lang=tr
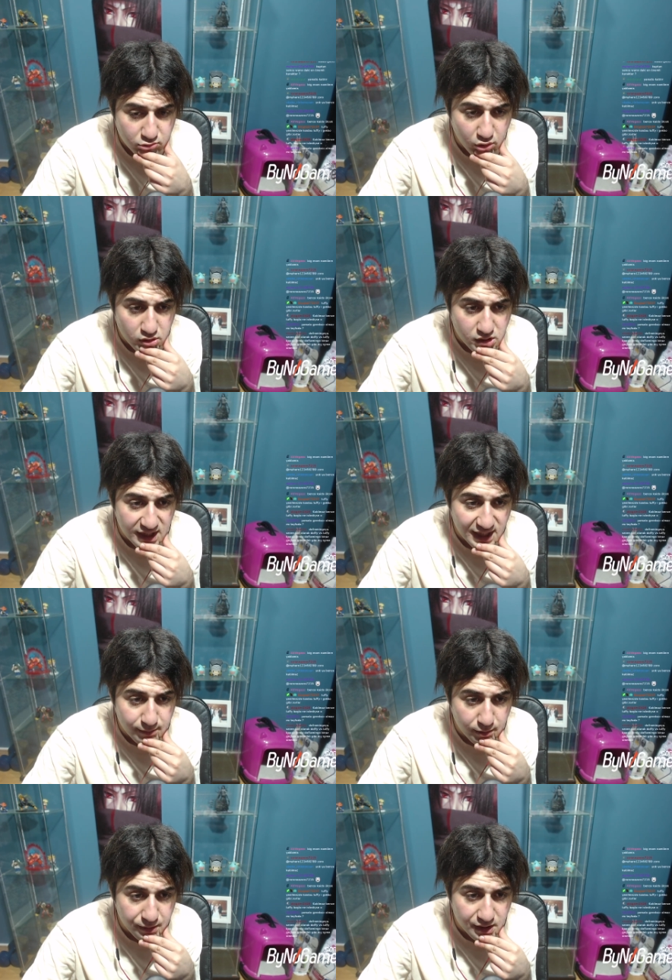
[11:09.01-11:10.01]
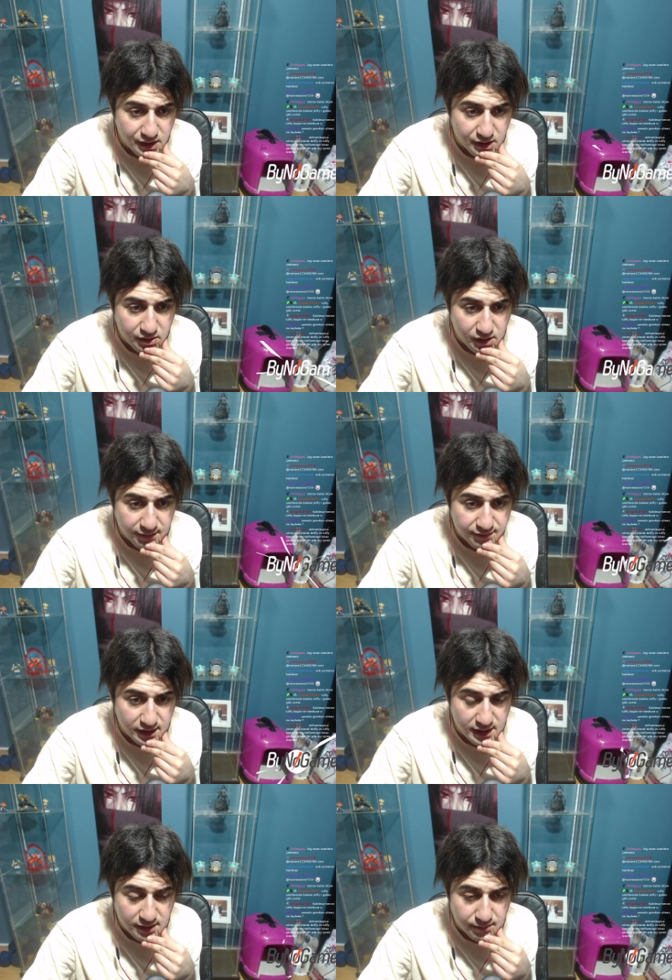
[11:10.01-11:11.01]
Oden gibi birinin
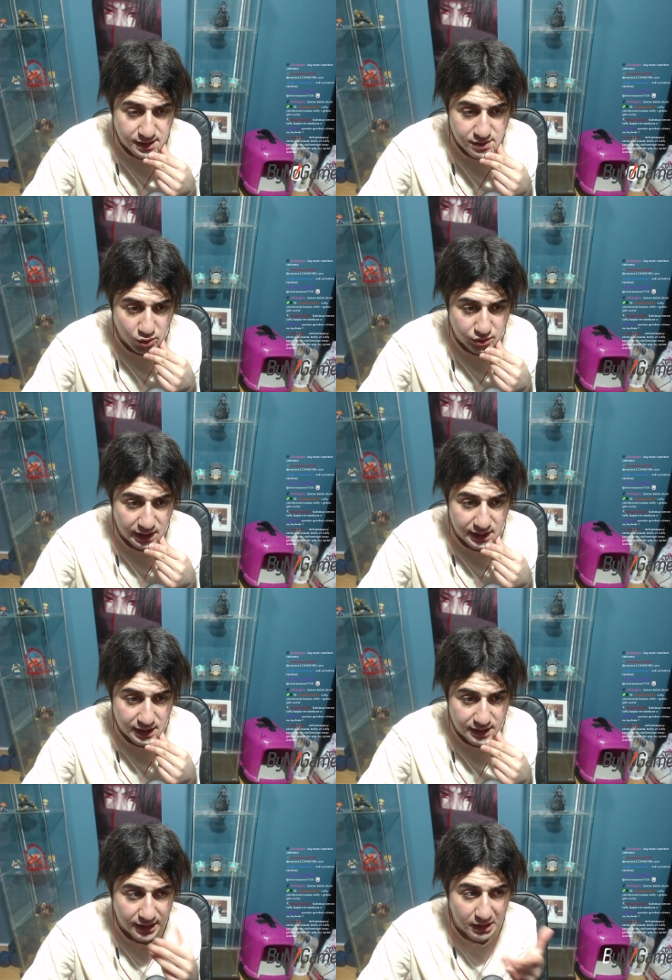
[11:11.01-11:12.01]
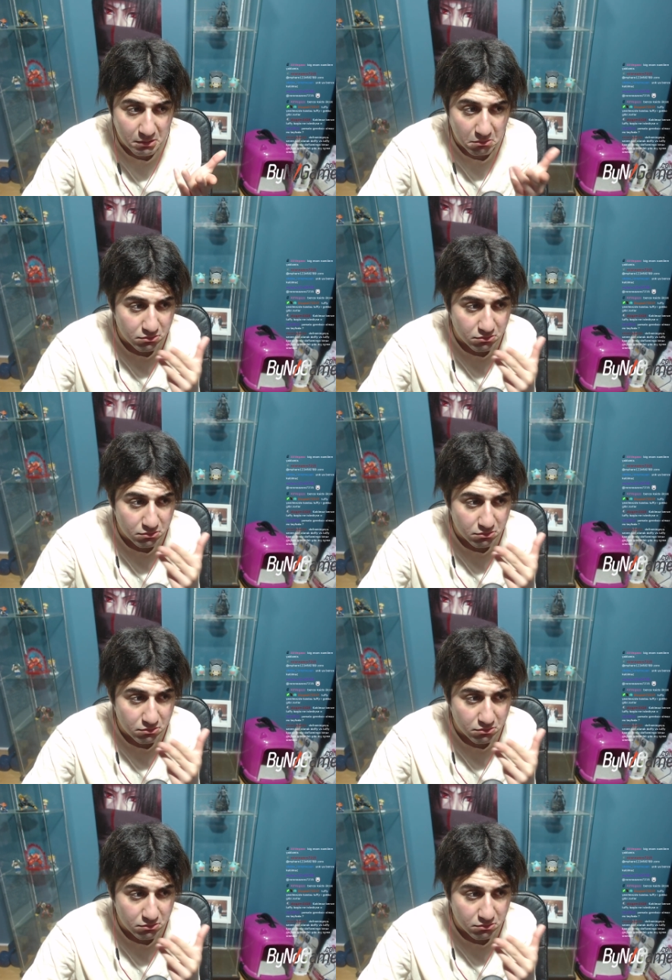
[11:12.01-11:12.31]
Raftel'e gitmesi Oden yerine